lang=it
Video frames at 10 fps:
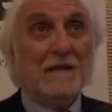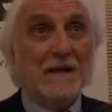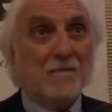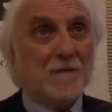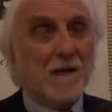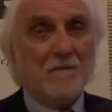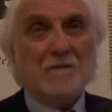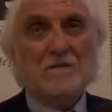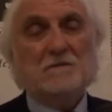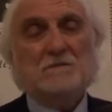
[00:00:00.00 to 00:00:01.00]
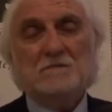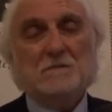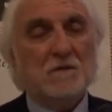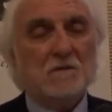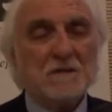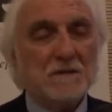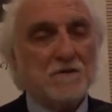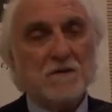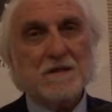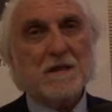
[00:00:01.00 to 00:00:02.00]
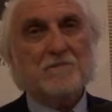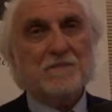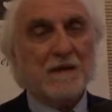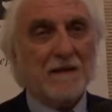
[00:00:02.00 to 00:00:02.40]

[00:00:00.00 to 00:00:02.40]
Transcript: che abbiamo come si dice sempre,